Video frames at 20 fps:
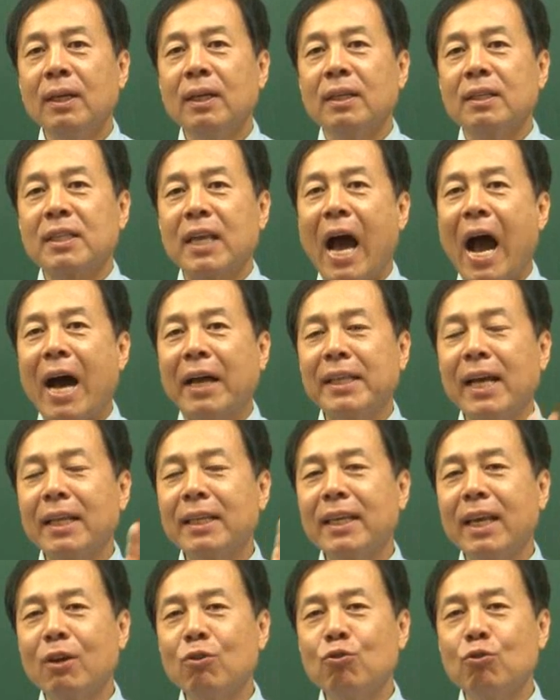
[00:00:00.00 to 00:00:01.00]

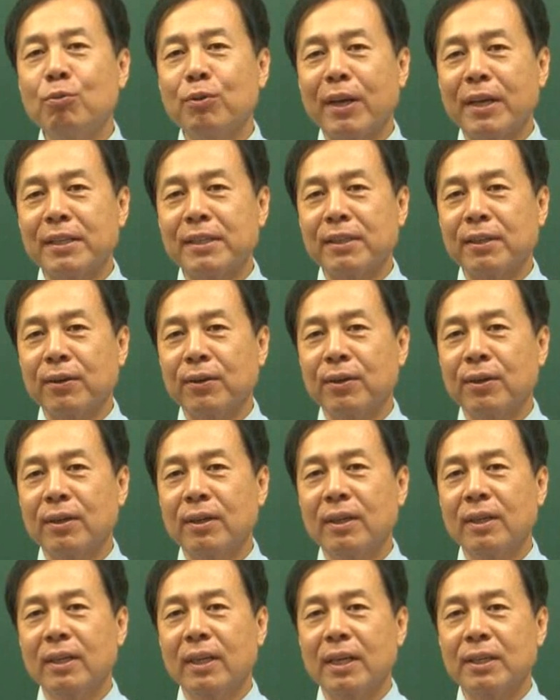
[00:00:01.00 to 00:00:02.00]
4단계로 구분했어요
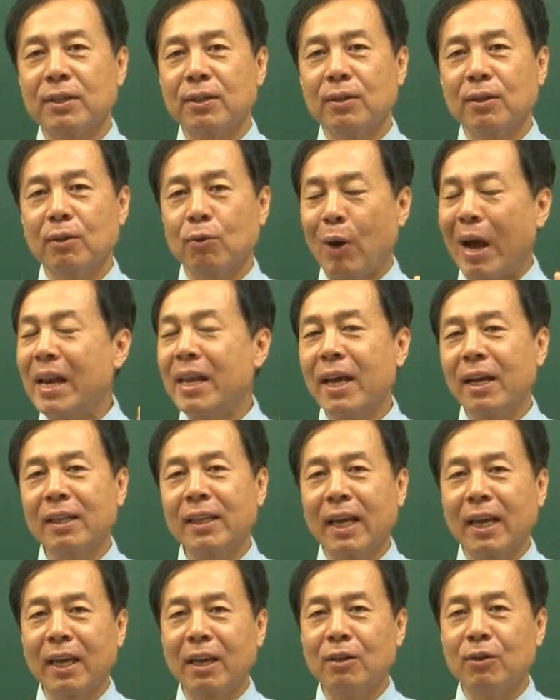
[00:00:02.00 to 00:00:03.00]
그래서 관리하는
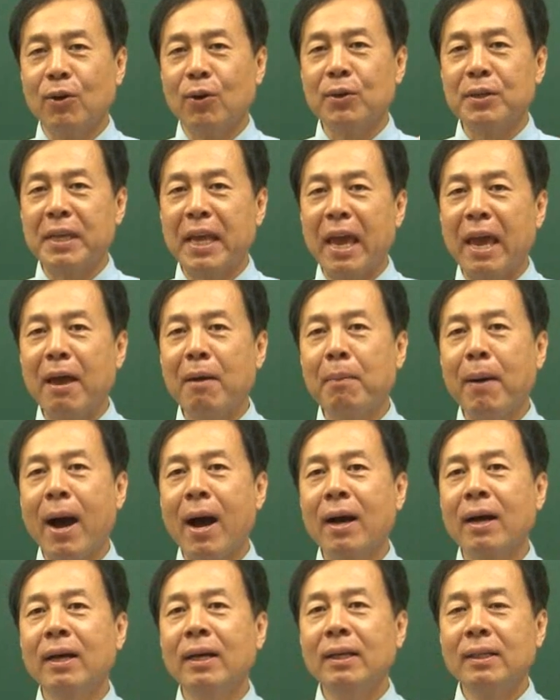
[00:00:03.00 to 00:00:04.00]
단계를요
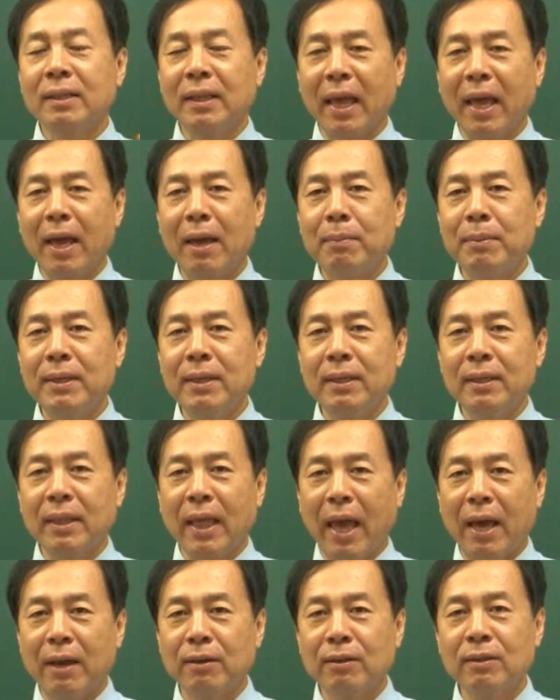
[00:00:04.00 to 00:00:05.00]
예방, 대비,
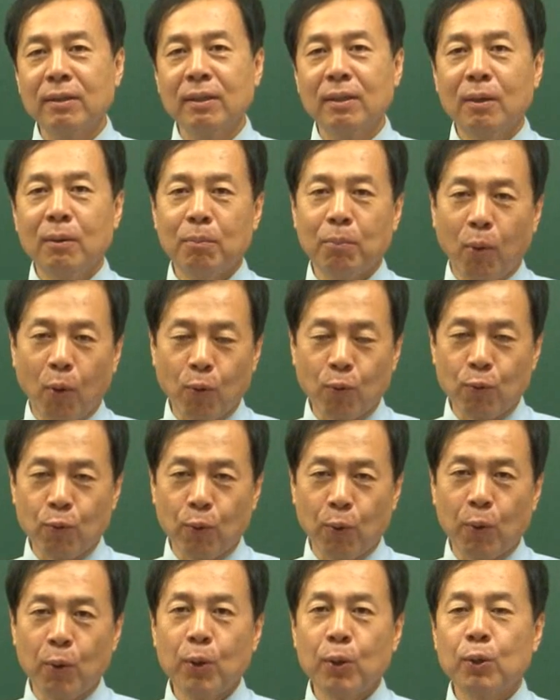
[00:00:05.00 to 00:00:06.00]
대응,
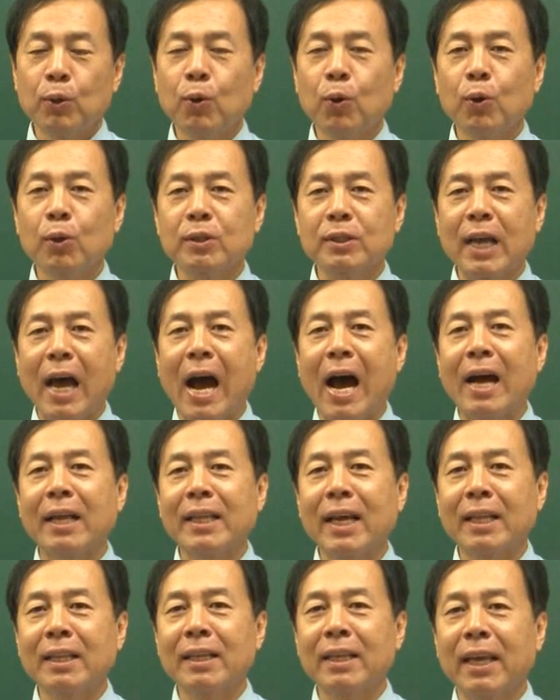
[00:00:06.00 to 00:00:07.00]
복구 요
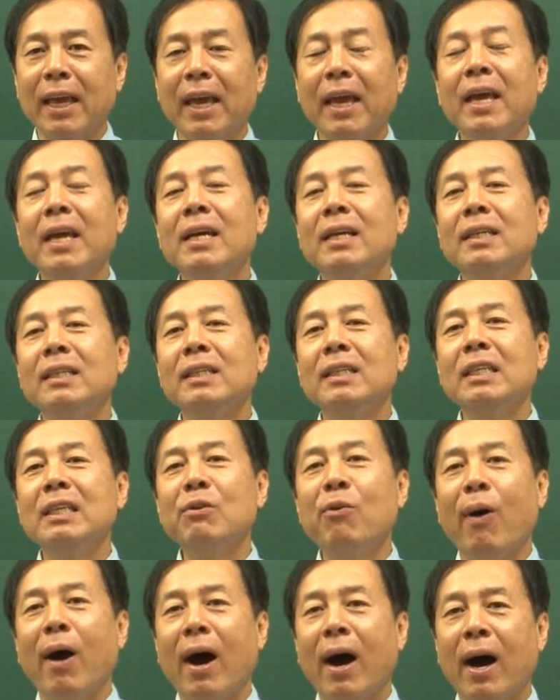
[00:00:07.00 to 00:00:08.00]
4단계
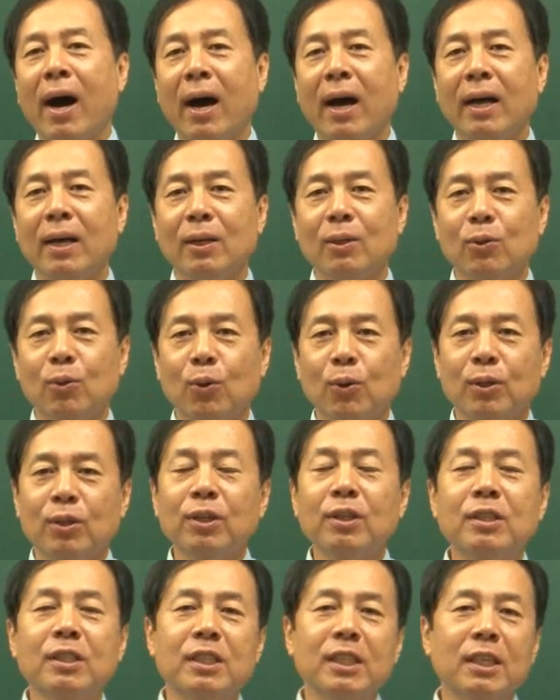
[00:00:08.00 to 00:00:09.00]
의와 또
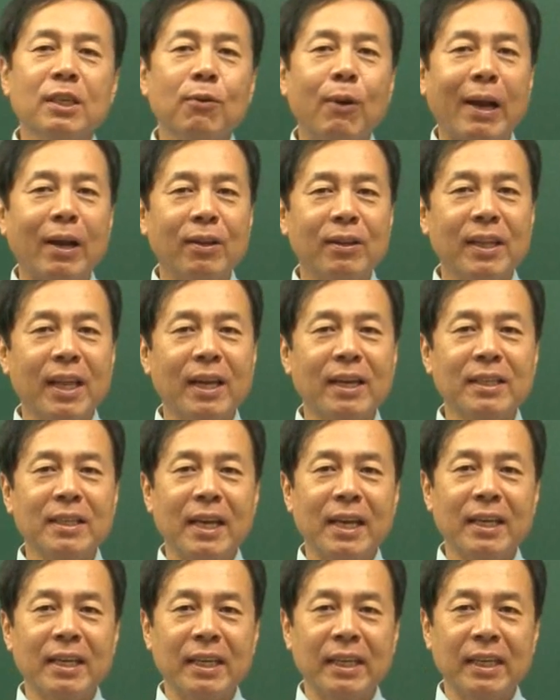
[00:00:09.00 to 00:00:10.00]
특징 관련되는
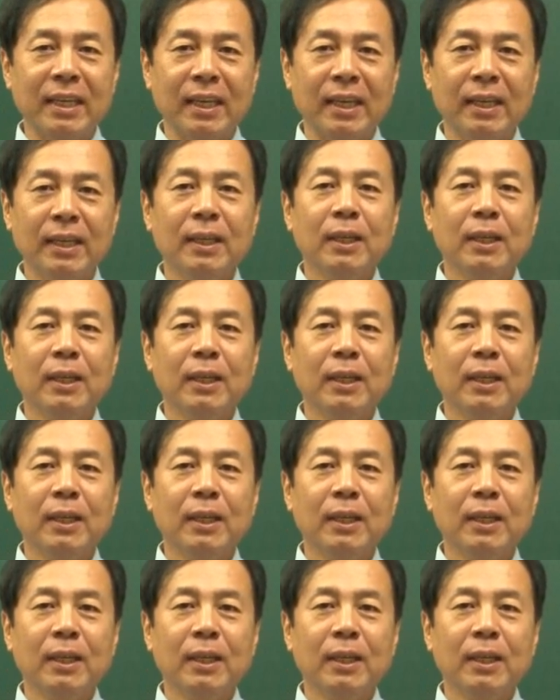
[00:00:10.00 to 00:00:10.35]
얘기